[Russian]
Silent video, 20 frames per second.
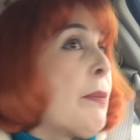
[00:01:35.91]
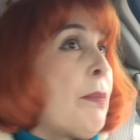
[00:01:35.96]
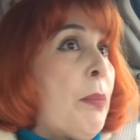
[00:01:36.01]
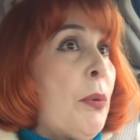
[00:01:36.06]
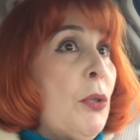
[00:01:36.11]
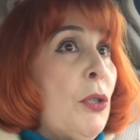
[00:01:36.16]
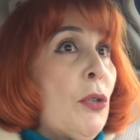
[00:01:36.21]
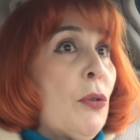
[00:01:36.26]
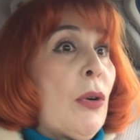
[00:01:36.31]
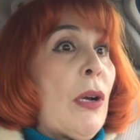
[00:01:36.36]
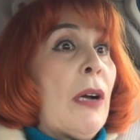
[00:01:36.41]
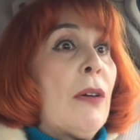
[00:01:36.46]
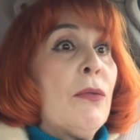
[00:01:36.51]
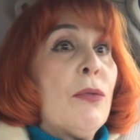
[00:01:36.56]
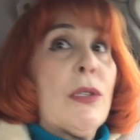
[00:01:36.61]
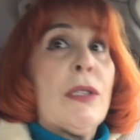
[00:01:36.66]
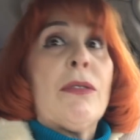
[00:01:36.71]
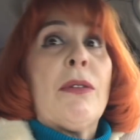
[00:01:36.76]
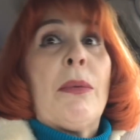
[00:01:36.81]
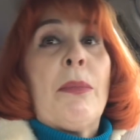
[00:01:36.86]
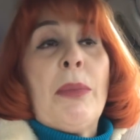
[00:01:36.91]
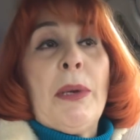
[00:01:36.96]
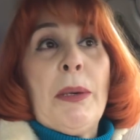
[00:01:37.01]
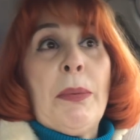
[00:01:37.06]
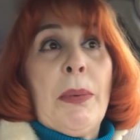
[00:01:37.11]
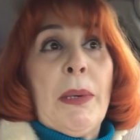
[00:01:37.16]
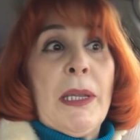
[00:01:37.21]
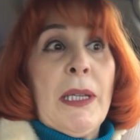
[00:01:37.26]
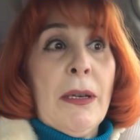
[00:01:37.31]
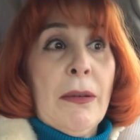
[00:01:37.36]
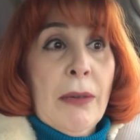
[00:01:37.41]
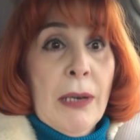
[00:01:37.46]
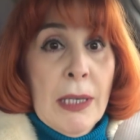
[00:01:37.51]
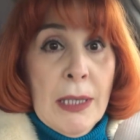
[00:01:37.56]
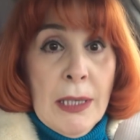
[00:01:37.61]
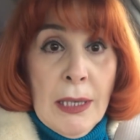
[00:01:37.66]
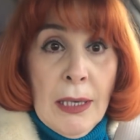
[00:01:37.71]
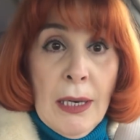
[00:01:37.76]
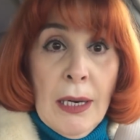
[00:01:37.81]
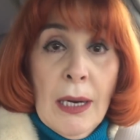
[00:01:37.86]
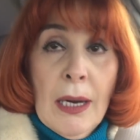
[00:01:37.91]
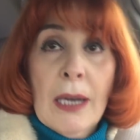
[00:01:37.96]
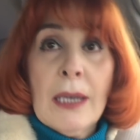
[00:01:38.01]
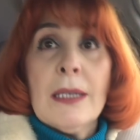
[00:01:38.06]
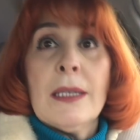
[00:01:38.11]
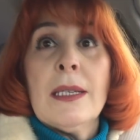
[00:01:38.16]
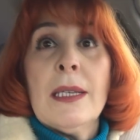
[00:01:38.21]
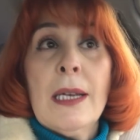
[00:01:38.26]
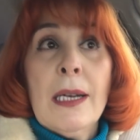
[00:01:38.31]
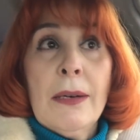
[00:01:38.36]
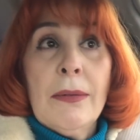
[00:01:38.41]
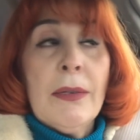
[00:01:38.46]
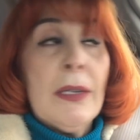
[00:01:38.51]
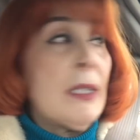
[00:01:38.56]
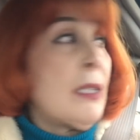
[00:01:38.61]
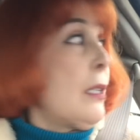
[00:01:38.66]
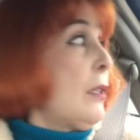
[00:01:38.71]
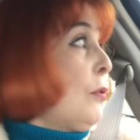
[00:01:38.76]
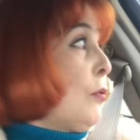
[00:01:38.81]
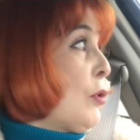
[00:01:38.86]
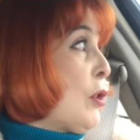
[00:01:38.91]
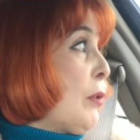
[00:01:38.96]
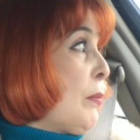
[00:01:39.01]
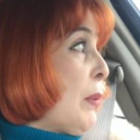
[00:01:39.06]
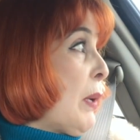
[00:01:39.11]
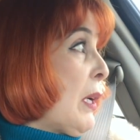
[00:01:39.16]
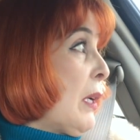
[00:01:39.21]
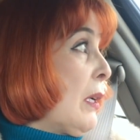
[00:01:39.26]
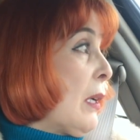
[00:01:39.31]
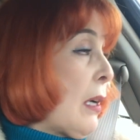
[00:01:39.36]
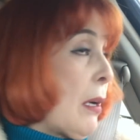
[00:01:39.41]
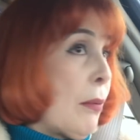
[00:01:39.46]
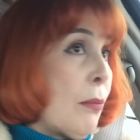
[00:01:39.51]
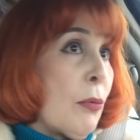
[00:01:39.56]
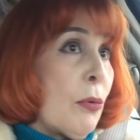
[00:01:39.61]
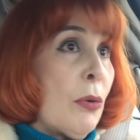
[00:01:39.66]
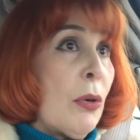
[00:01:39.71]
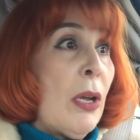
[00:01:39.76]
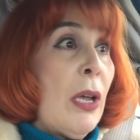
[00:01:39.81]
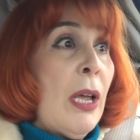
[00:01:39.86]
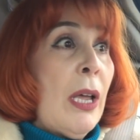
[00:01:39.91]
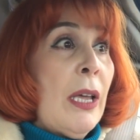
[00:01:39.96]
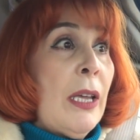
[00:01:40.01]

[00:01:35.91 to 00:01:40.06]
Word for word: под руководством преподавателя осиливать эту же программу.